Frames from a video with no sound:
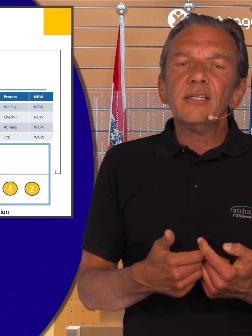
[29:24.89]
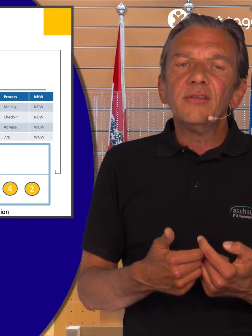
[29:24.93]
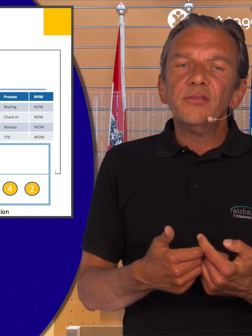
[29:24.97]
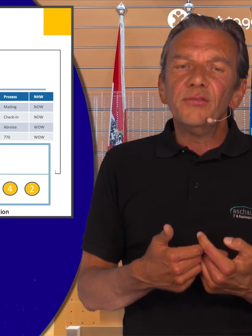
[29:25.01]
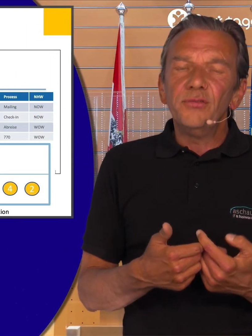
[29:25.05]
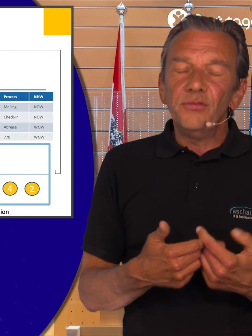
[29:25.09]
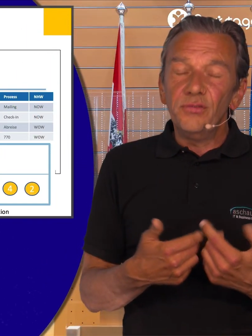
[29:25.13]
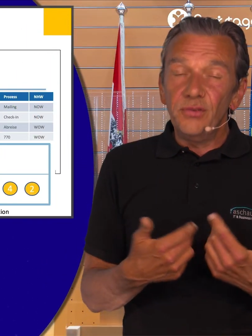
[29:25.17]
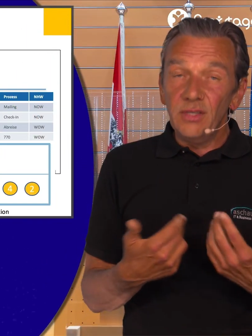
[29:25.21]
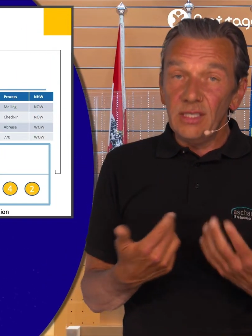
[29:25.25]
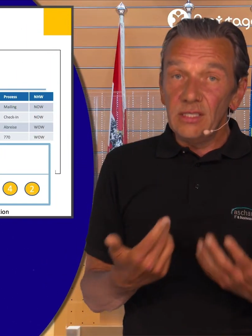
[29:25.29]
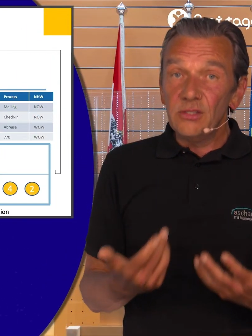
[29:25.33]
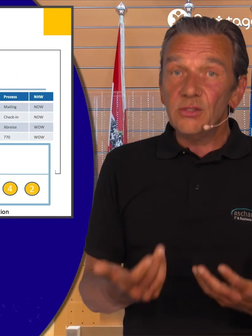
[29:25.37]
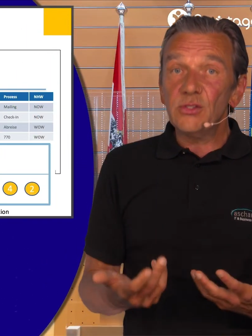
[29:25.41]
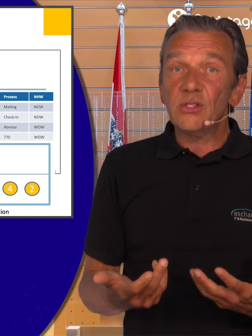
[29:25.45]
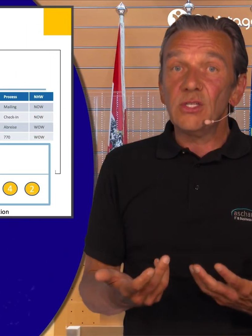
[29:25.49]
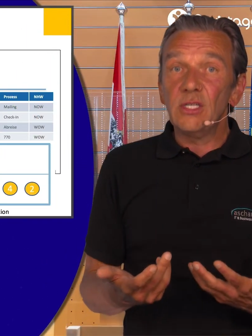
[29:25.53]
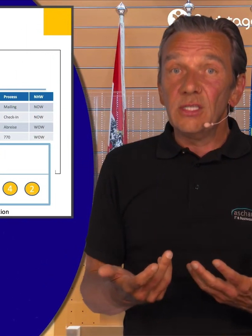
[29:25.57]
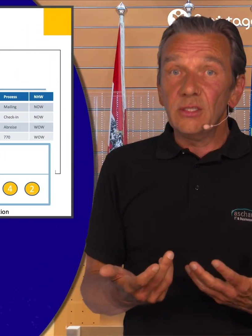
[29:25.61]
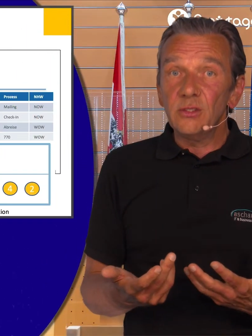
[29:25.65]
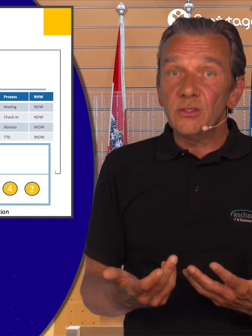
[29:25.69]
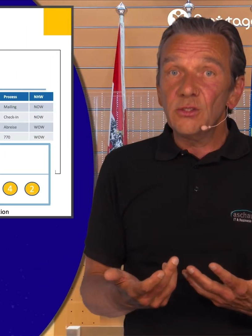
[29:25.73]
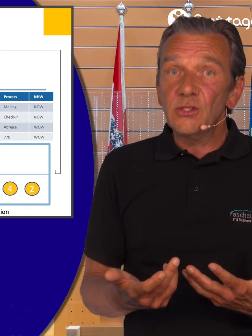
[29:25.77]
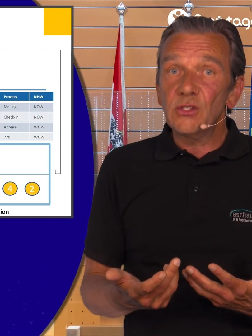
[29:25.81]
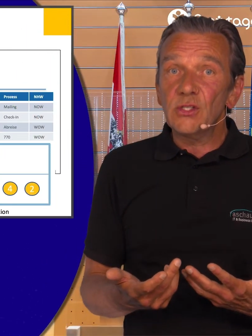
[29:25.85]
wie
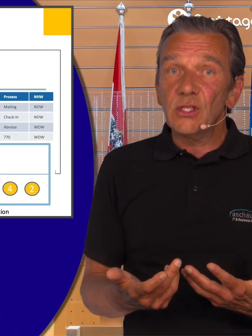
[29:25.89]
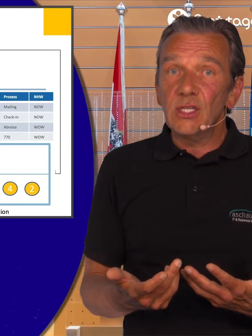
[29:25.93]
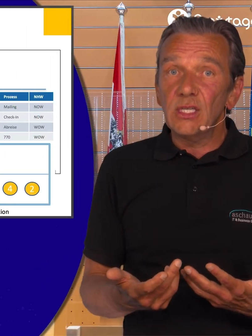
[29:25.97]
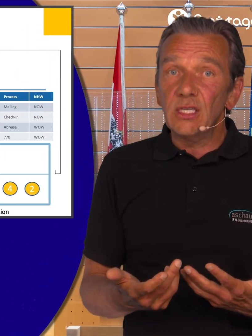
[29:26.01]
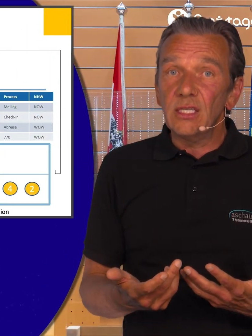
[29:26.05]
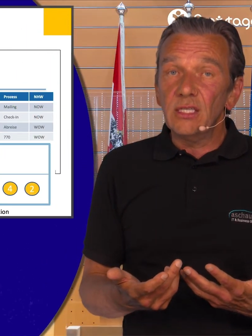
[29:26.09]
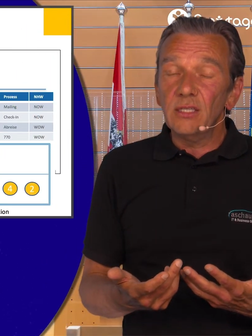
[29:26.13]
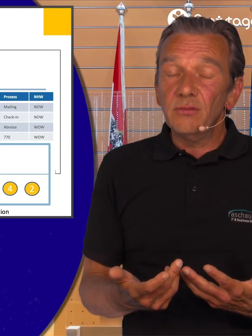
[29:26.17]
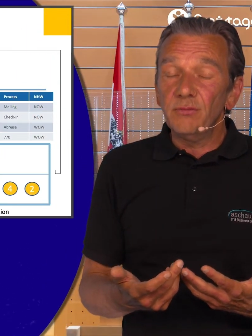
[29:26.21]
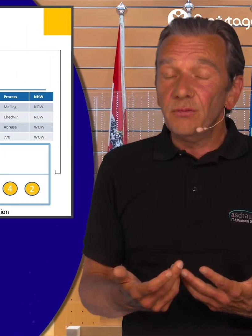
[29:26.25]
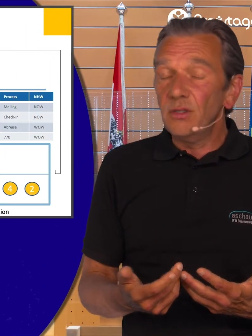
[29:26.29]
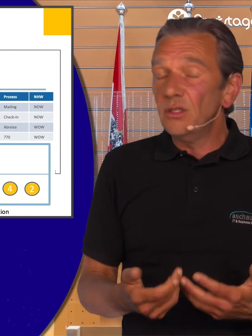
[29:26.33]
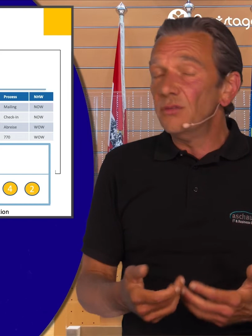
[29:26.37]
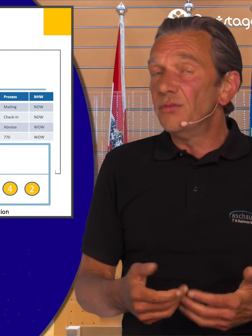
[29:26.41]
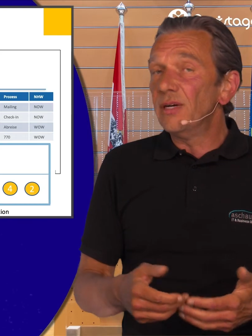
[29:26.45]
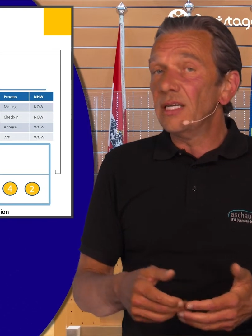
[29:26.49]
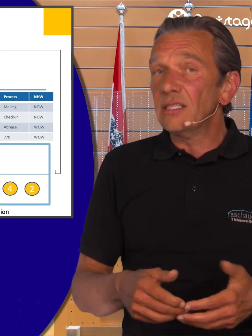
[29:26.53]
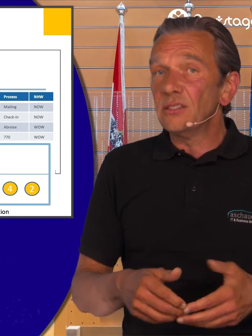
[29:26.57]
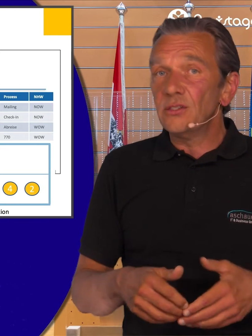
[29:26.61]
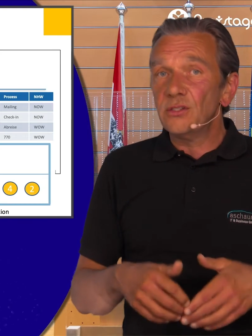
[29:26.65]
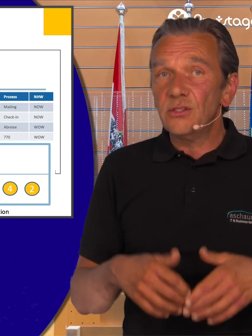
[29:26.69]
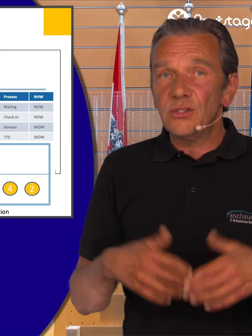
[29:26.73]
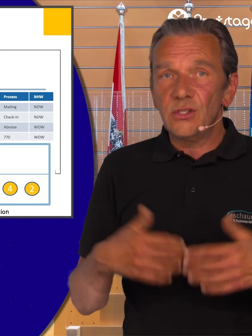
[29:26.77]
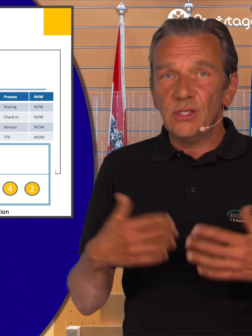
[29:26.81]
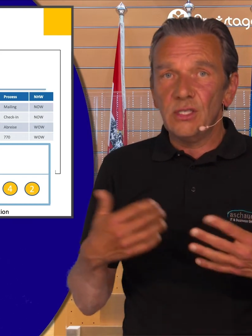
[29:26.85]
sind Sie, wie
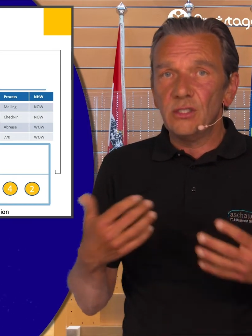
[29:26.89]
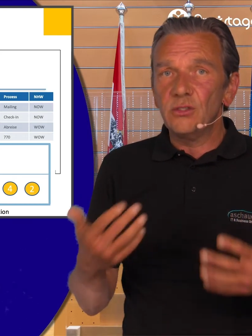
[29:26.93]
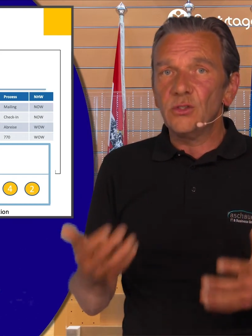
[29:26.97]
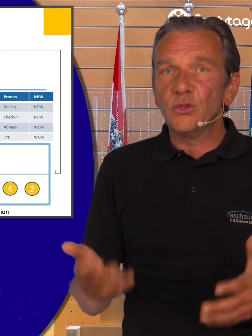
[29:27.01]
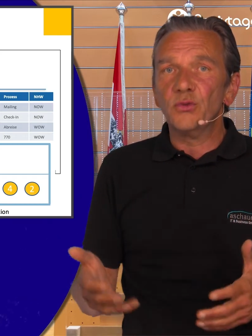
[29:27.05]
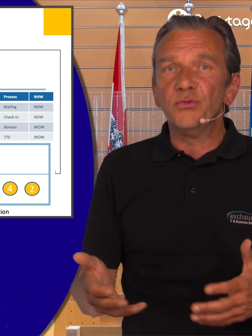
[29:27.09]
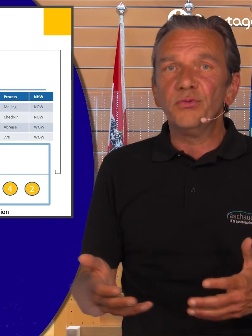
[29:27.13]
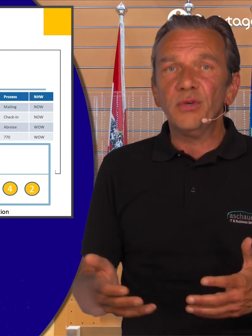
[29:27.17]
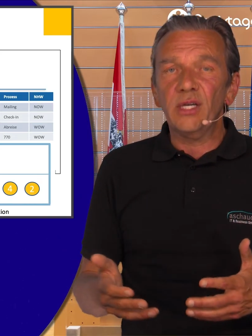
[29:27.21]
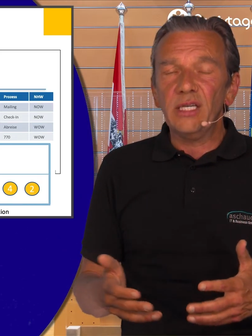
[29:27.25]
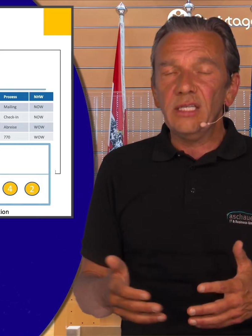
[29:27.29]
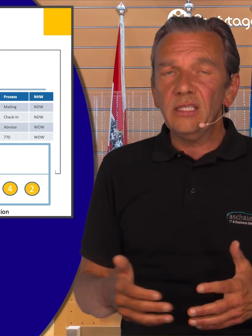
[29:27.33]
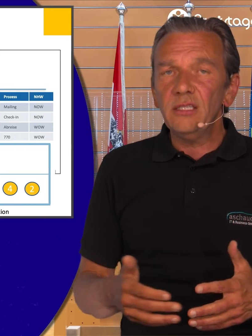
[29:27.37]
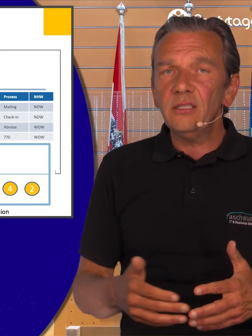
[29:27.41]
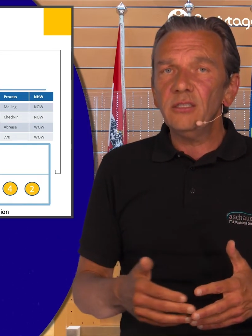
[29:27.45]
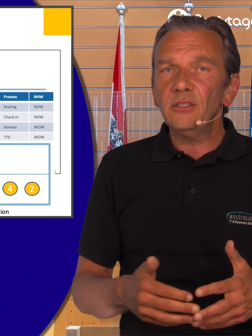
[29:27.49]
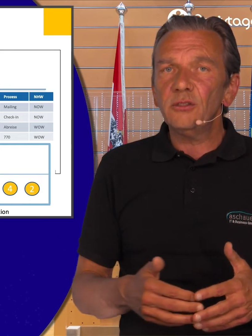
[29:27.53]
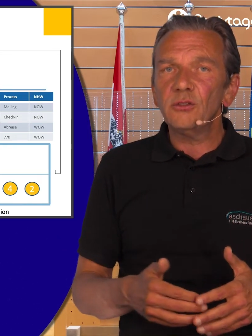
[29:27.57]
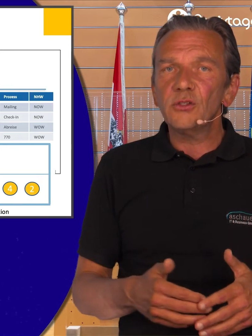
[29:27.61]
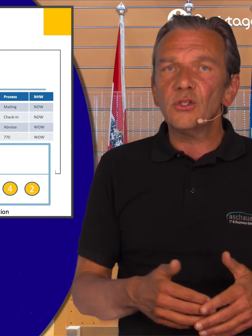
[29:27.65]
waren Sie zufrieden und